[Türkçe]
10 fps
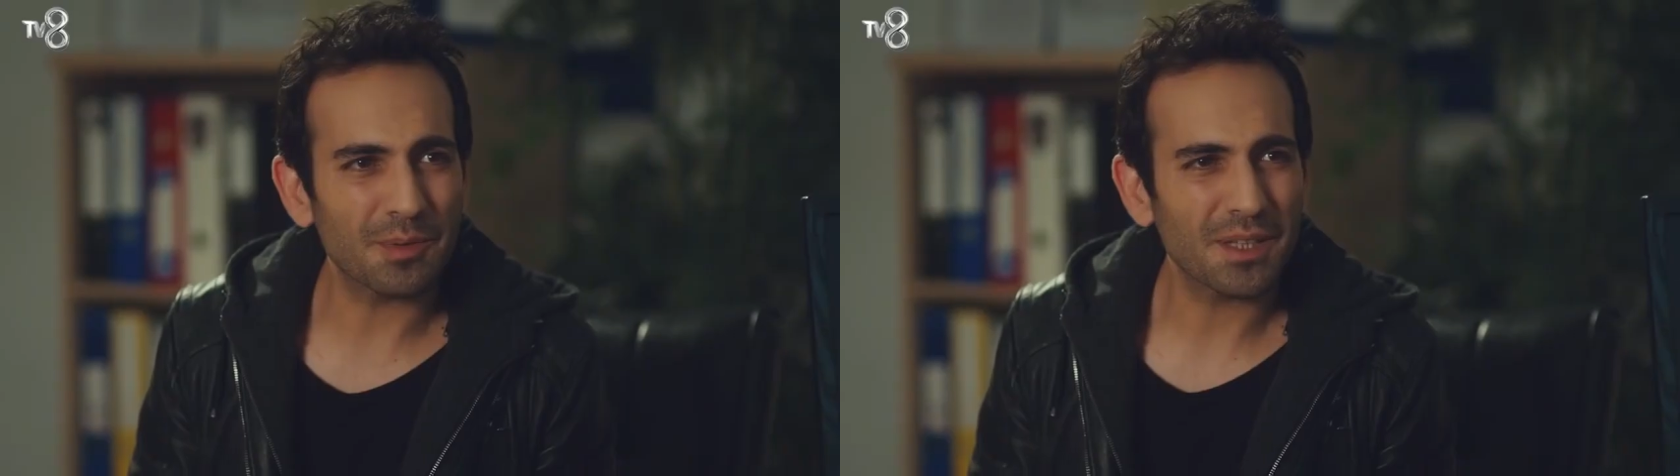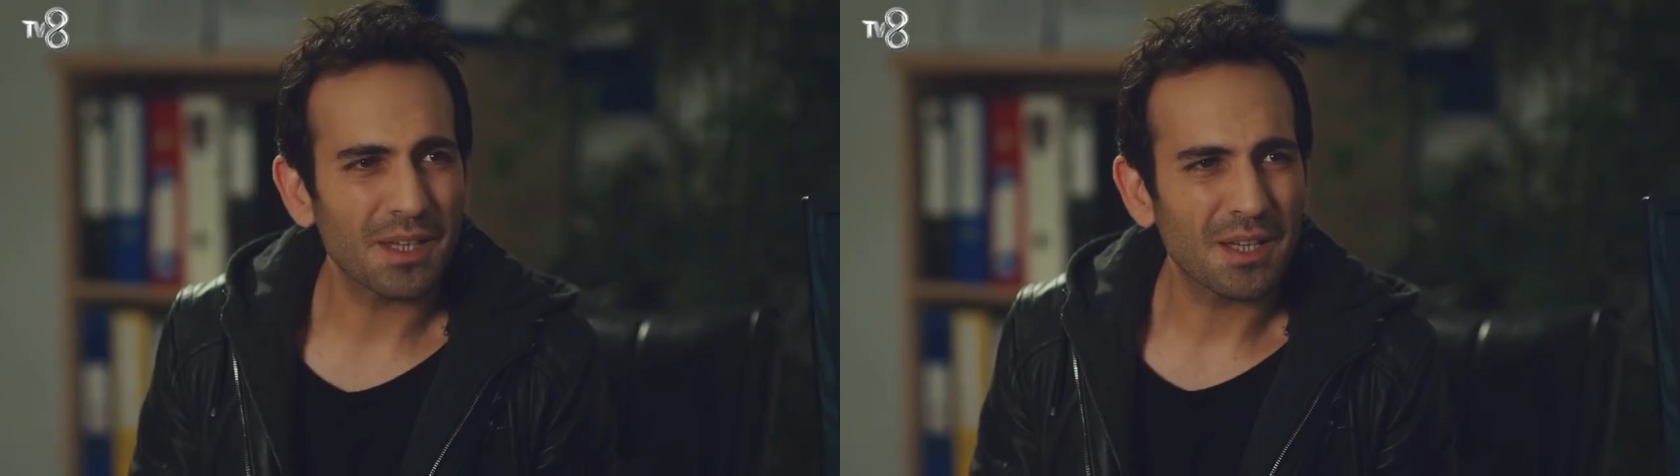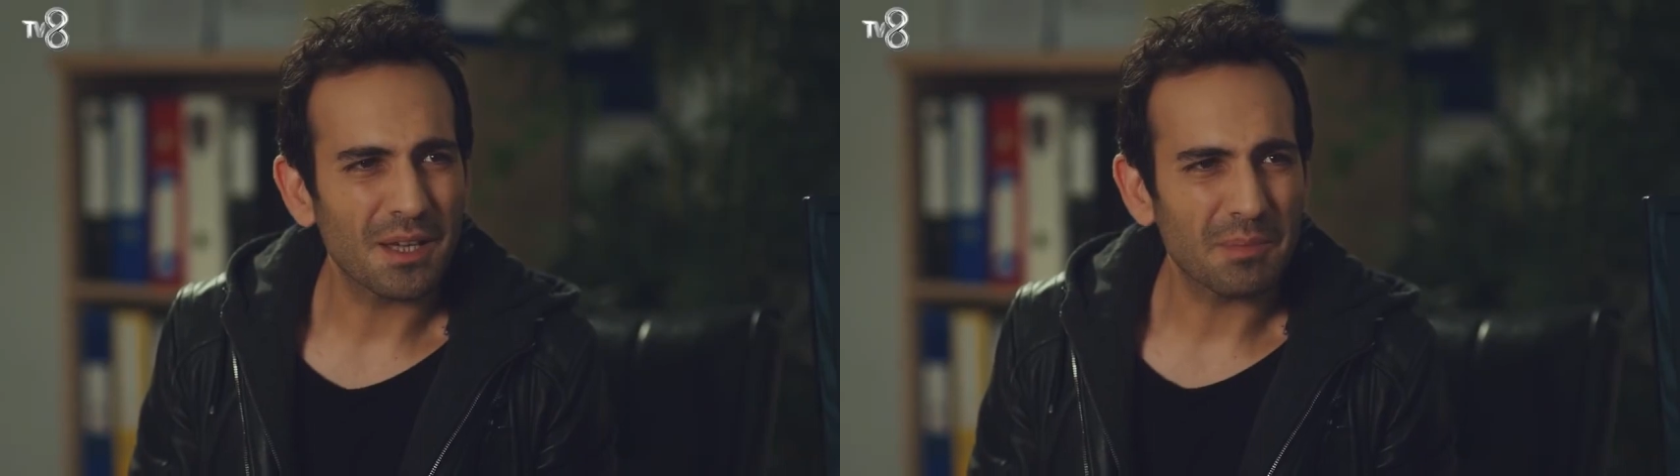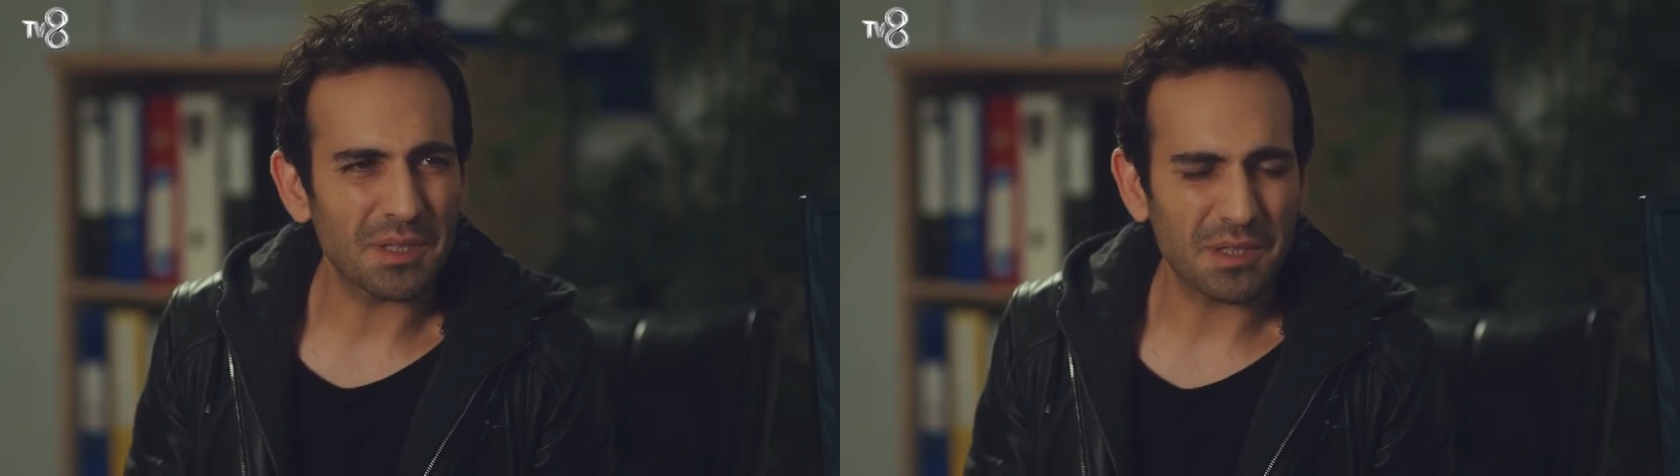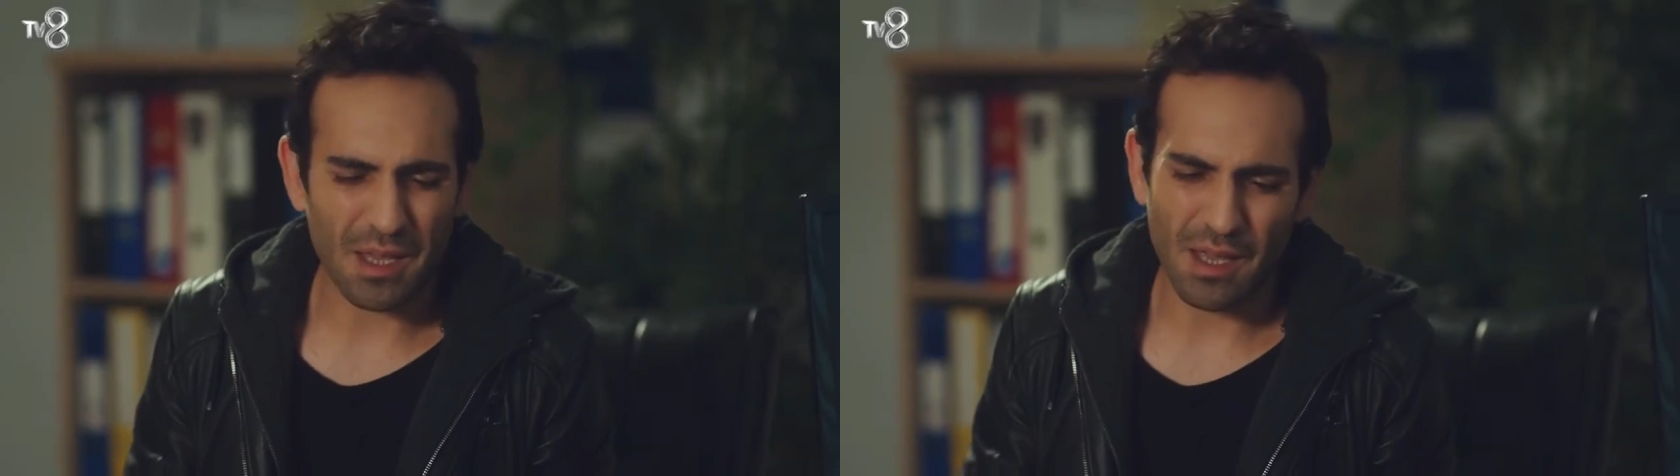tabii
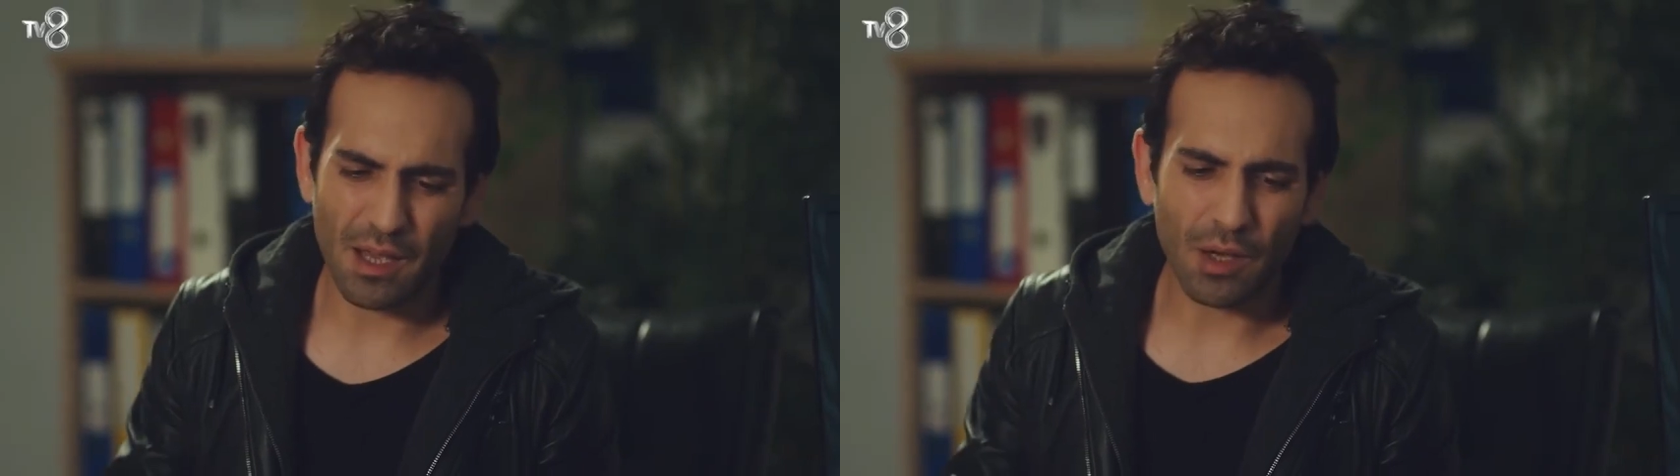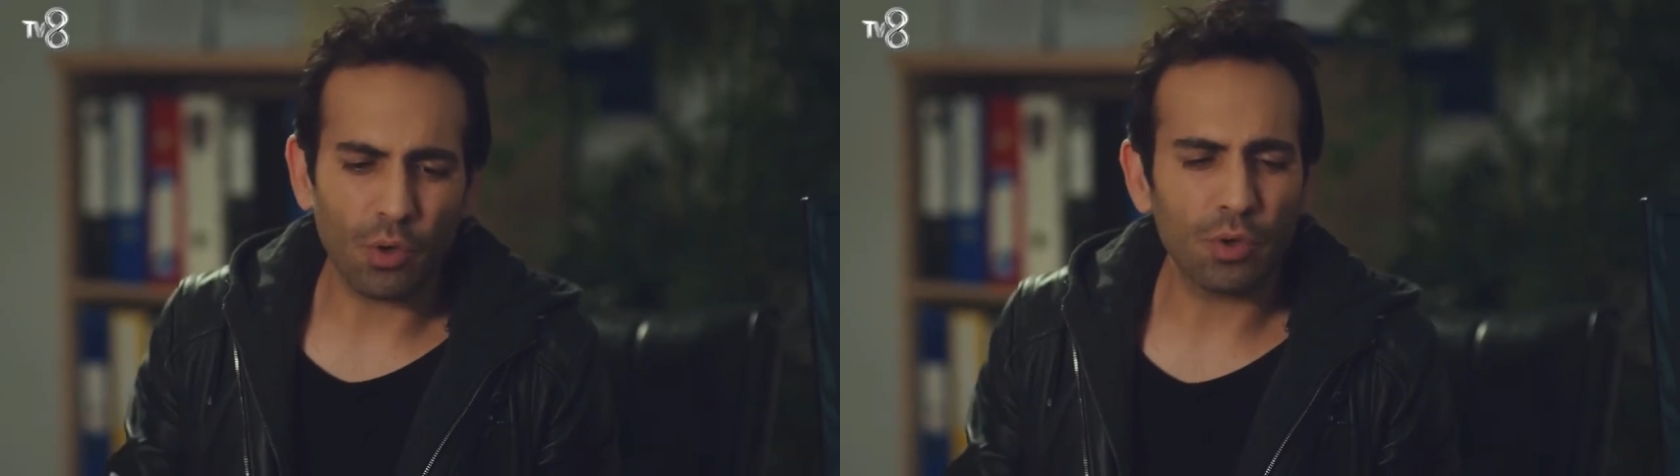biz ya